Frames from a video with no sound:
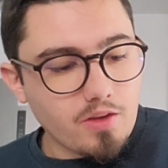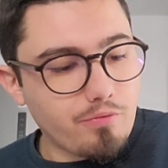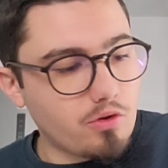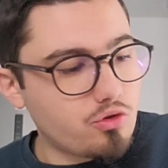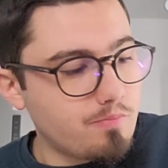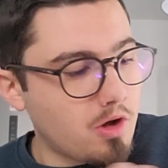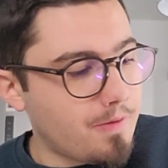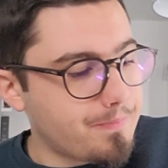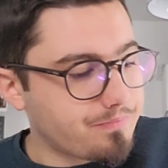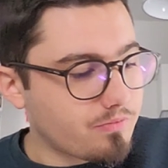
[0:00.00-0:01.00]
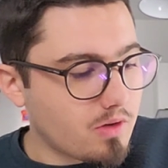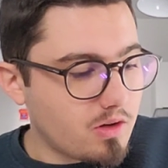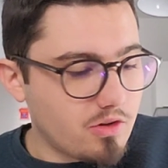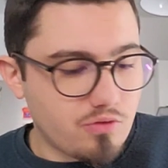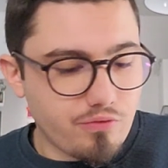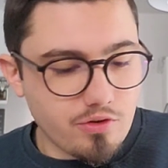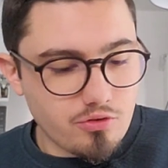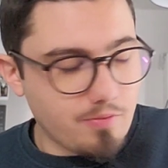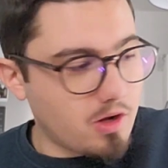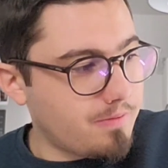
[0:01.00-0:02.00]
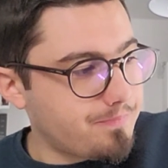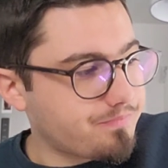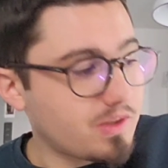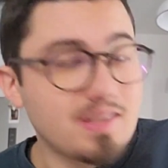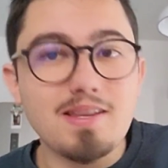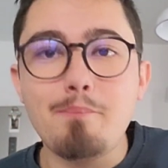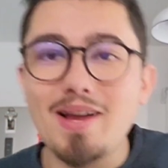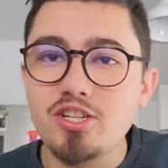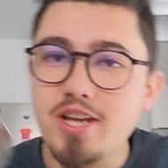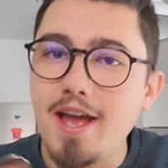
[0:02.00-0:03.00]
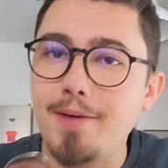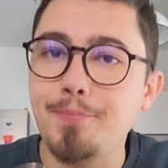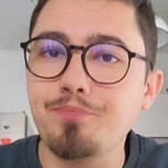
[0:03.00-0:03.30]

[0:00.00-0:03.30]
Franchement, franchement, c'est pas cher.